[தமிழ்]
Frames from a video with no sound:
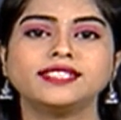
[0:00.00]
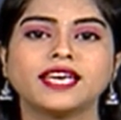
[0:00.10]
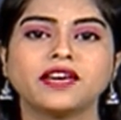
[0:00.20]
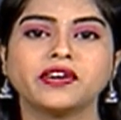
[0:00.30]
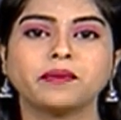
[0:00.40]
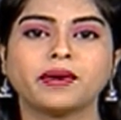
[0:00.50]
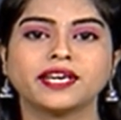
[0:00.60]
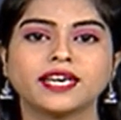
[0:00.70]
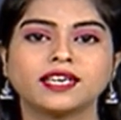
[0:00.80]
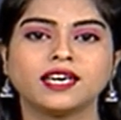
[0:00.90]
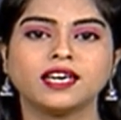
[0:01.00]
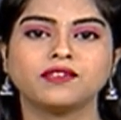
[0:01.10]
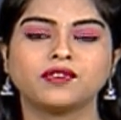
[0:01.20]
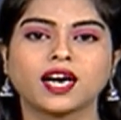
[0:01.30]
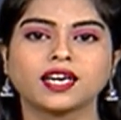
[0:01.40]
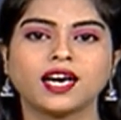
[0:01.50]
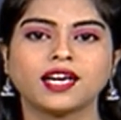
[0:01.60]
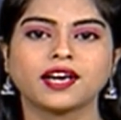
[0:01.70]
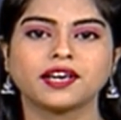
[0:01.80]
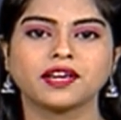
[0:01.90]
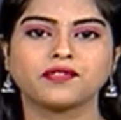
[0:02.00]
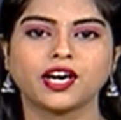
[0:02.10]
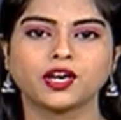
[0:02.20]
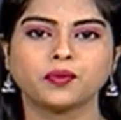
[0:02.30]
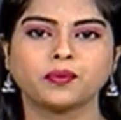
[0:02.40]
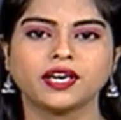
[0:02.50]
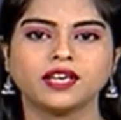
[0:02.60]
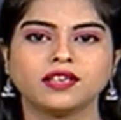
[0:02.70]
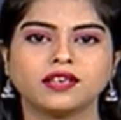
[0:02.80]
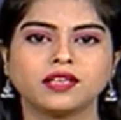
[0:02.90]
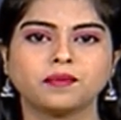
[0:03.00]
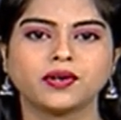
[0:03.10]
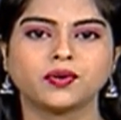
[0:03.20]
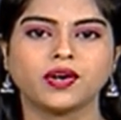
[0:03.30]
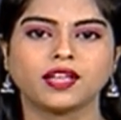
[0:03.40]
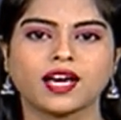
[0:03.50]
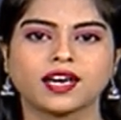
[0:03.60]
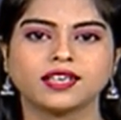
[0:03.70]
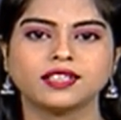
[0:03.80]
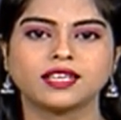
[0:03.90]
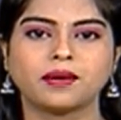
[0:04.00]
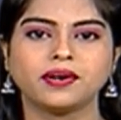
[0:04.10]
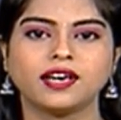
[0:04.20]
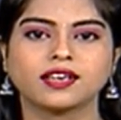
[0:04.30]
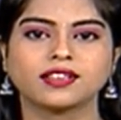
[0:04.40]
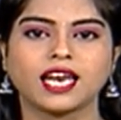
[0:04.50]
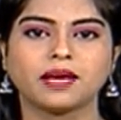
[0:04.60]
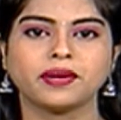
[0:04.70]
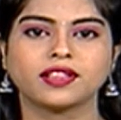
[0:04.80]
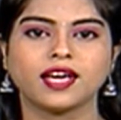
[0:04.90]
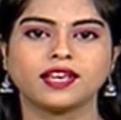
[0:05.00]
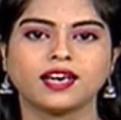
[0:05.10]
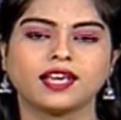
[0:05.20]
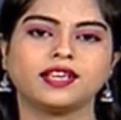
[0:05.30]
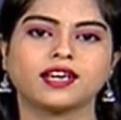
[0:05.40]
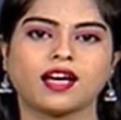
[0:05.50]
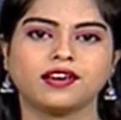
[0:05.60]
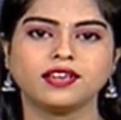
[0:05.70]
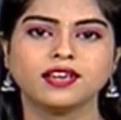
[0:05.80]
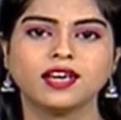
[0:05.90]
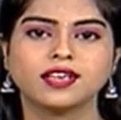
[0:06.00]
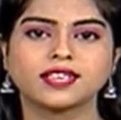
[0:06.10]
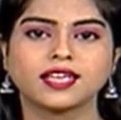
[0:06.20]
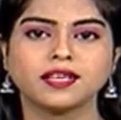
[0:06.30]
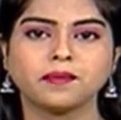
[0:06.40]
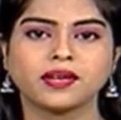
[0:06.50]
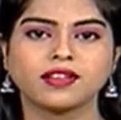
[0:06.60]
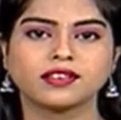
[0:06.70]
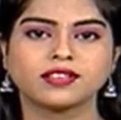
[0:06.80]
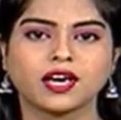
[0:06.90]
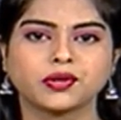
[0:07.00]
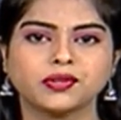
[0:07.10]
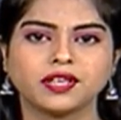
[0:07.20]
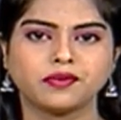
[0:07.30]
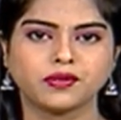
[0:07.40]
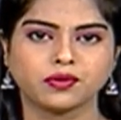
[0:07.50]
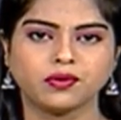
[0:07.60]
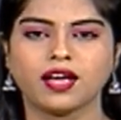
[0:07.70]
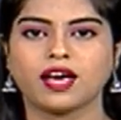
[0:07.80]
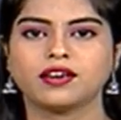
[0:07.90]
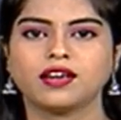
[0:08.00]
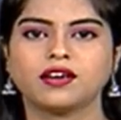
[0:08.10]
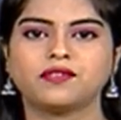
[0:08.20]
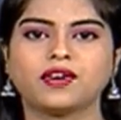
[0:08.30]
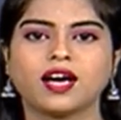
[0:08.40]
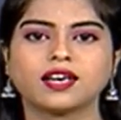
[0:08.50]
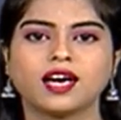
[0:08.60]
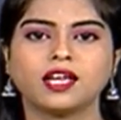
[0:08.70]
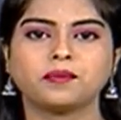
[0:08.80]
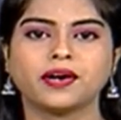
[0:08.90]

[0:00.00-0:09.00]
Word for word: சேவை மையங்களில் வாக்காளர் அட்டை வழங்கும் பணி நிறுத்தப்பட்டுள்ளதாக தமிழக தலைமை தேர்தல் அதிகாரி சத்யபிரதா சாஹூ தெரிவித்துள்ளார் வாக்காளர்